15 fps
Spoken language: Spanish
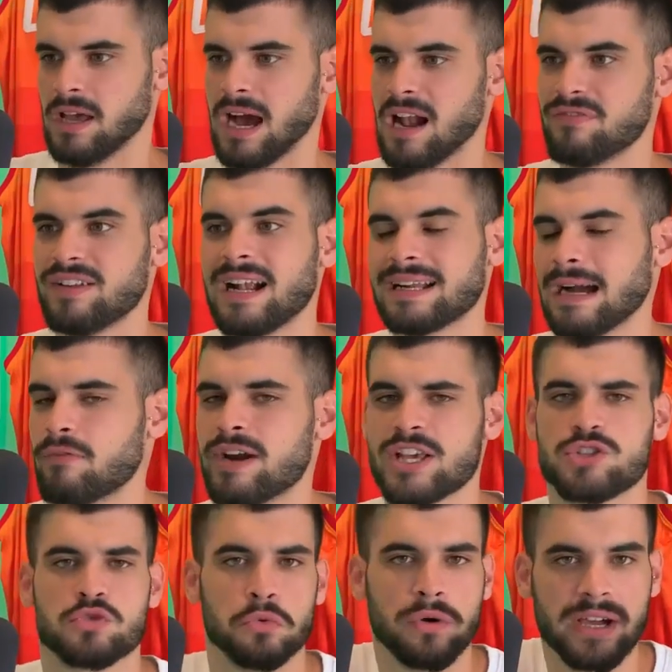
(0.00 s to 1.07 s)
al fin y al cabo
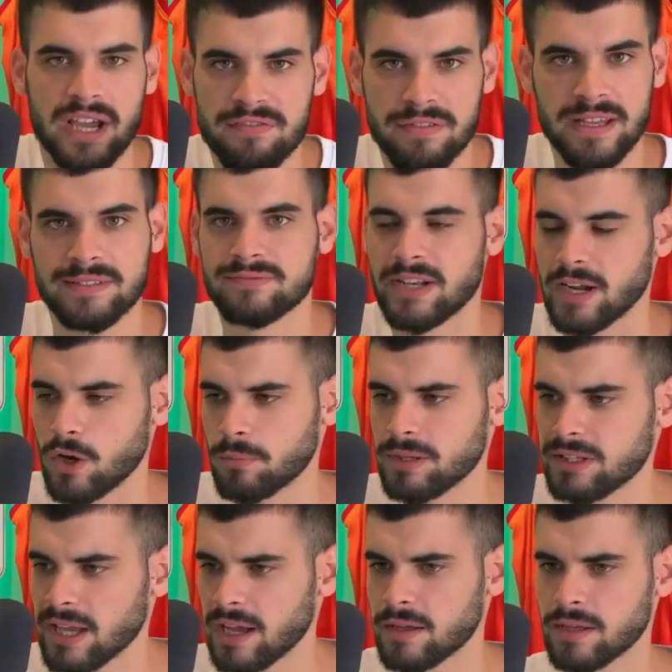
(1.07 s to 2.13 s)
eres su jefe, entre
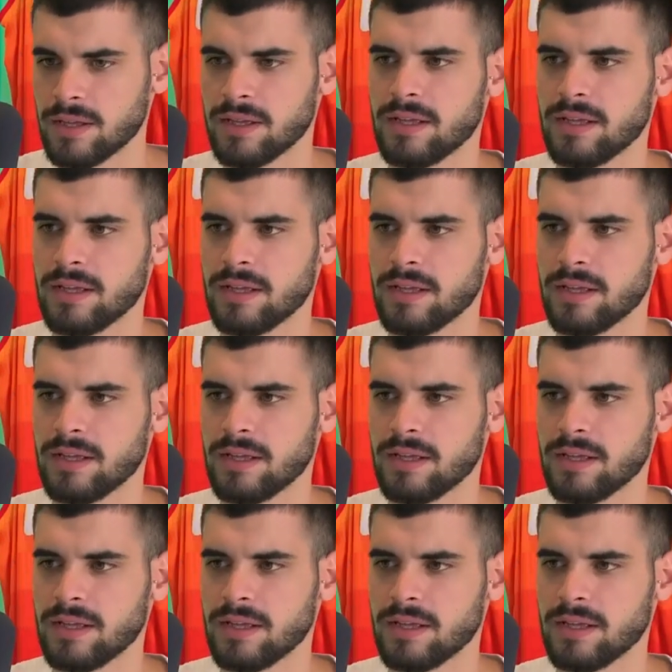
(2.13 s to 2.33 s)
comillas,